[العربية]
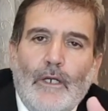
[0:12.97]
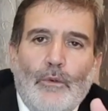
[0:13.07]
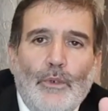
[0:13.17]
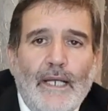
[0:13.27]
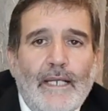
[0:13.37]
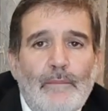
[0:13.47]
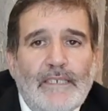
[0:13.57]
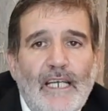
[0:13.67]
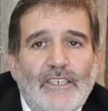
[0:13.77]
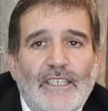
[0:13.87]
هناك
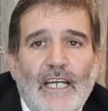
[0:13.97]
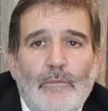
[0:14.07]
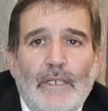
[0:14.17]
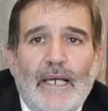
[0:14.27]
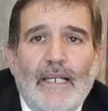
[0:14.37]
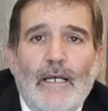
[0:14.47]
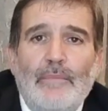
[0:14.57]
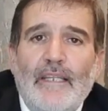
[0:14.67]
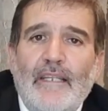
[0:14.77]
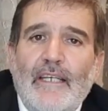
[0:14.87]
مساجد تعمل على
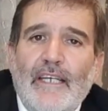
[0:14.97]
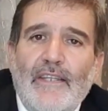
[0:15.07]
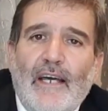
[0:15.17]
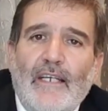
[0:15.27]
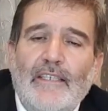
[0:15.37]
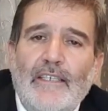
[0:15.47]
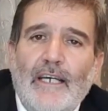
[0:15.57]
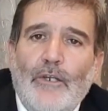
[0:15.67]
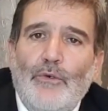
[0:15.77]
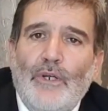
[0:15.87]
بث إذاعة
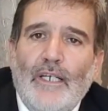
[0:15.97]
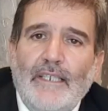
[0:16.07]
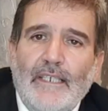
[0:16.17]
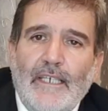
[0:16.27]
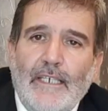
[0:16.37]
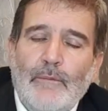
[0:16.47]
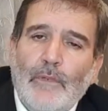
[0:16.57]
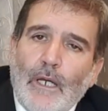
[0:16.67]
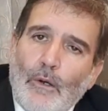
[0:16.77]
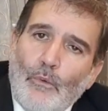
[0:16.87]
القرآن الكريم
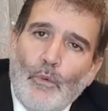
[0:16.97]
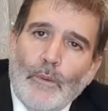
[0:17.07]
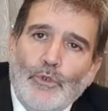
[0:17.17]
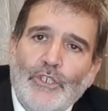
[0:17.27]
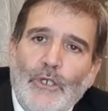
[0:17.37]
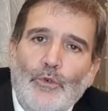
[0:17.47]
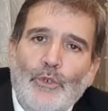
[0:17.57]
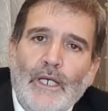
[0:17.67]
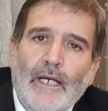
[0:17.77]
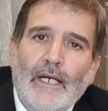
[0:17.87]

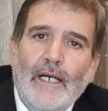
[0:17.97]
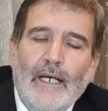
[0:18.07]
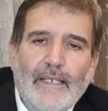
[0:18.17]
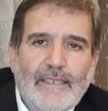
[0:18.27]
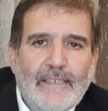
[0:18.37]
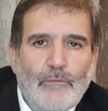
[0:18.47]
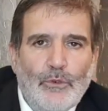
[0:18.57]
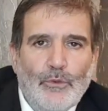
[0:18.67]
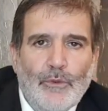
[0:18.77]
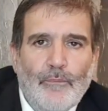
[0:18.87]
والمصلون
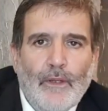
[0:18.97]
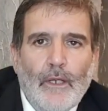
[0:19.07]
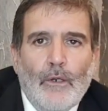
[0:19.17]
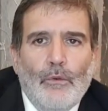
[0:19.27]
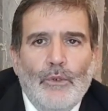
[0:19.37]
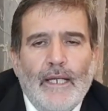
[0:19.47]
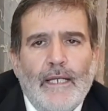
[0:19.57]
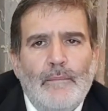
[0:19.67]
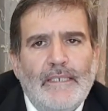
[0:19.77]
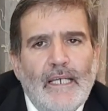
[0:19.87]
يستمعون هناك
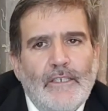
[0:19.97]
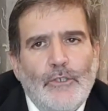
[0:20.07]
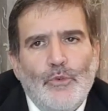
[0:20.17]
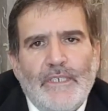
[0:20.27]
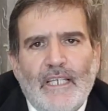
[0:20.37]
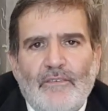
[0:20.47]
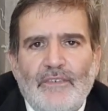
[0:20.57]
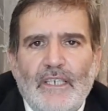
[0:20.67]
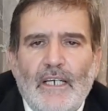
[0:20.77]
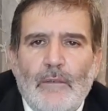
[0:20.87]
مساجد يوزع
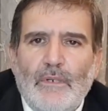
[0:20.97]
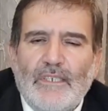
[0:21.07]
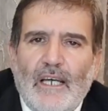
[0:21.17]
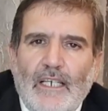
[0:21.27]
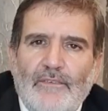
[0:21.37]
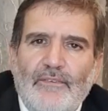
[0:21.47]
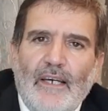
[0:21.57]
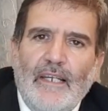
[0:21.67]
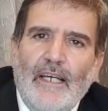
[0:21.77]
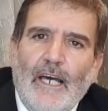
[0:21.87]
فيها مصاحف
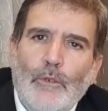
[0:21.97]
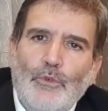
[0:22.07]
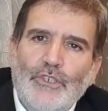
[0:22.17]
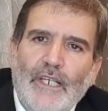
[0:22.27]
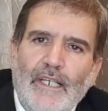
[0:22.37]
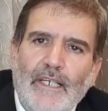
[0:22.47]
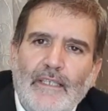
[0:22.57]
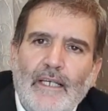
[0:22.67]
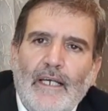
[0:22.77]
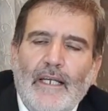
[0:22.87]
على
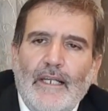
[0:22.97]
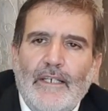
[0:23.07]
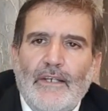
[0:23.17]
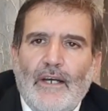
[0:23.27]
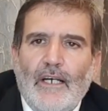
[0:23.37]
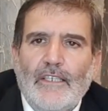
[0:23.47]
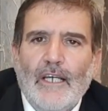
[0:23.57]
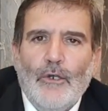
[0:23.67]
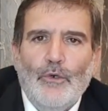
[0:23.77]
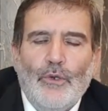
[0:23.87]
المصلين لقراءة
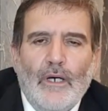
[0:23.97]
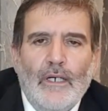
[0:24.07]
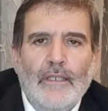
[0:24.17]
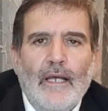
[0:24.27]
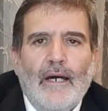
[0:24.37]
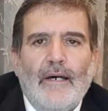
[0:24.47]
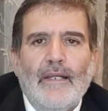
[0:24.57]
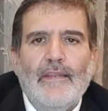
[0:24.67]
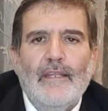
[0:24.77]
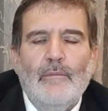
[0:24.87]
القرآن
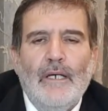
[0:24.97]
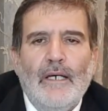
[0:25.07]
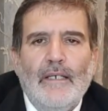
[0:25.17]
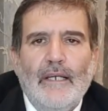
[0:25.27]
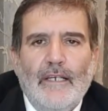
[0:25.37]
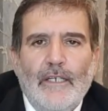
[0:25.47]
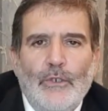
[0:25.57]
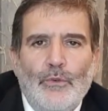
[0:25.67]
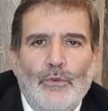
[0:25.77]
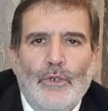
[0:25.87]
ريثما
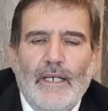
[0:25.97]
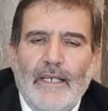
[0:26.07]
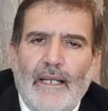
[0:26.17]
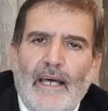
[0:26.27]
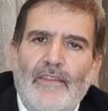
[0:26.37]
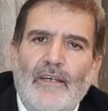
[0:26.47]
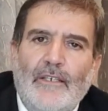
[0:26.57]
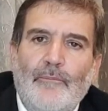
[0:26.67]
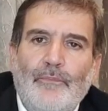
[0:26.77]
يحين الأذان